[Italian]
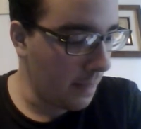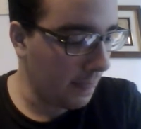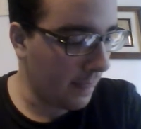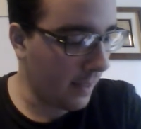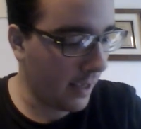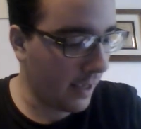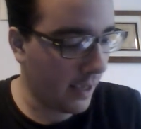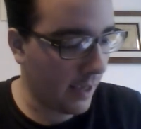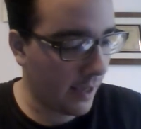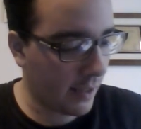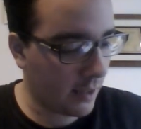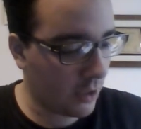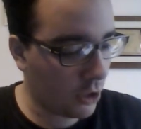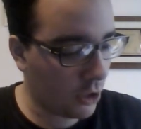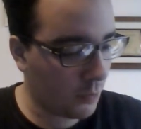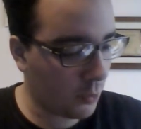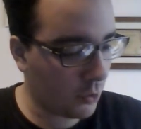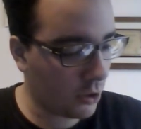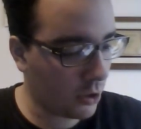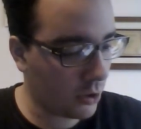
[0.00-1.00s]
E a
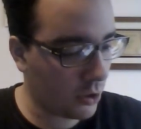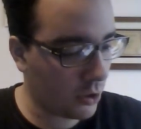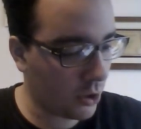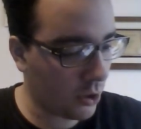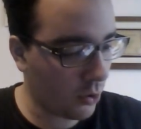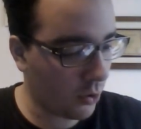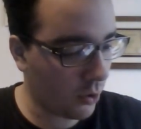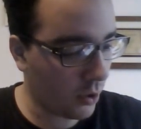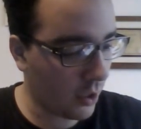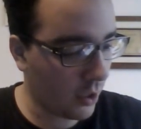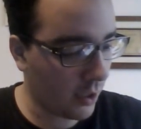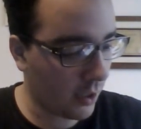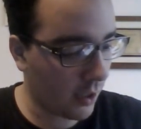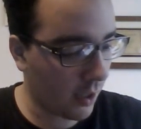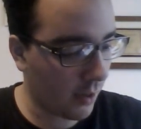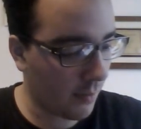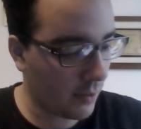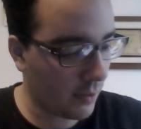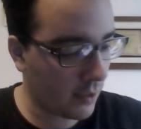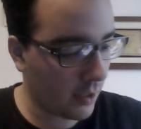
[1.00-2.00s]
disposizione il
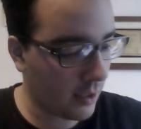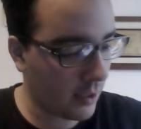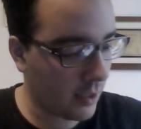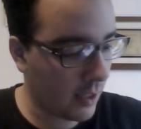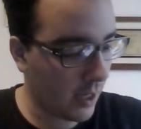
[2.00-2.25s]
Real Madrid